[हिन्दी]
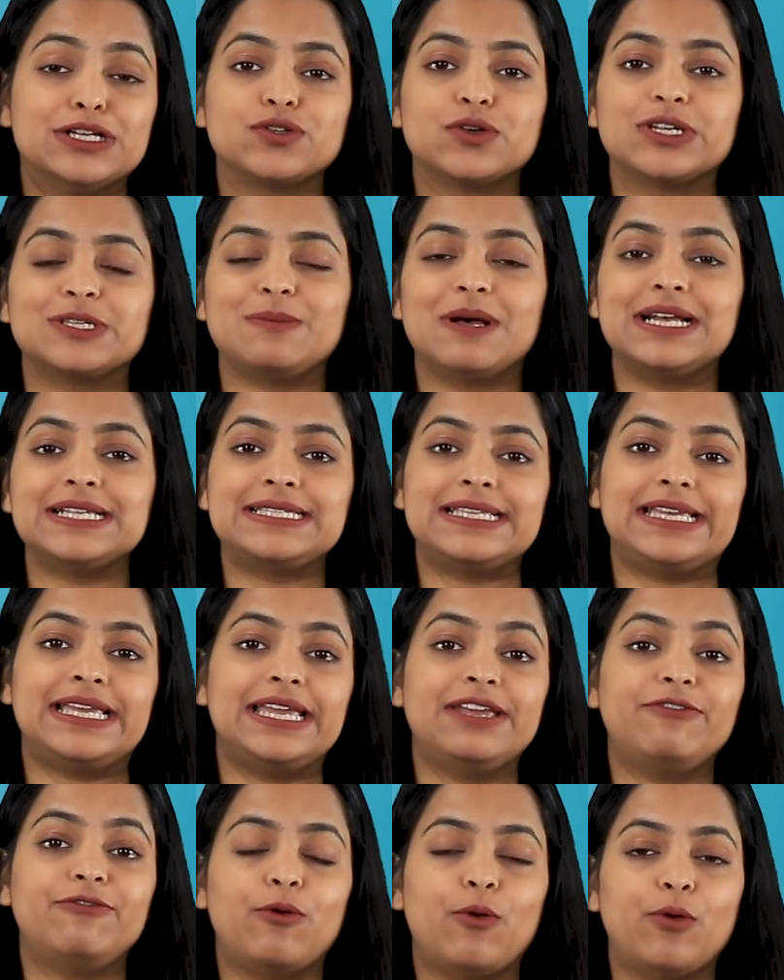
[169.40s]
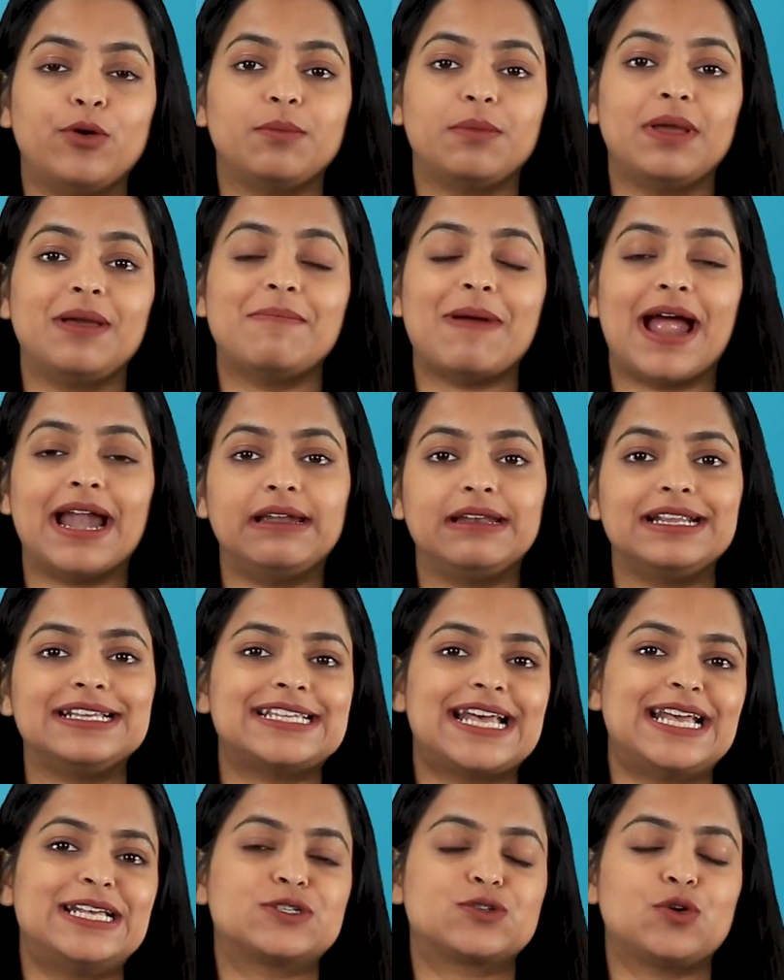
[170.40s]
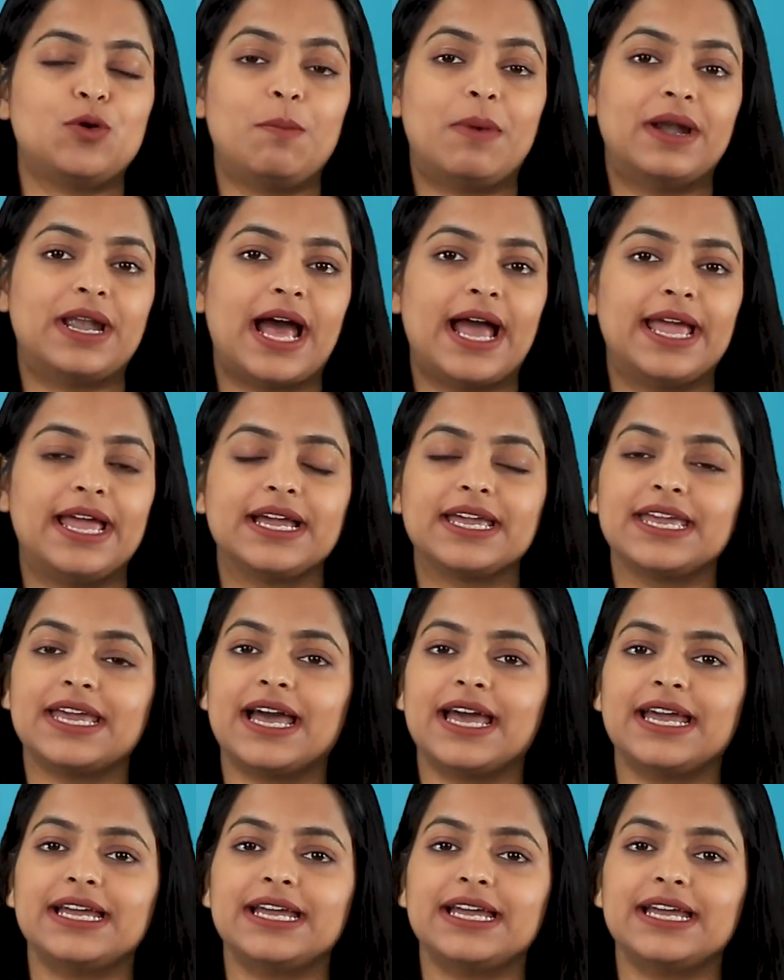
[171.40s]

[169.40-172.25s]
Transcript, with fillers: सो इस बार सी फोर e में बैटरी साइज को बढ़ाया गया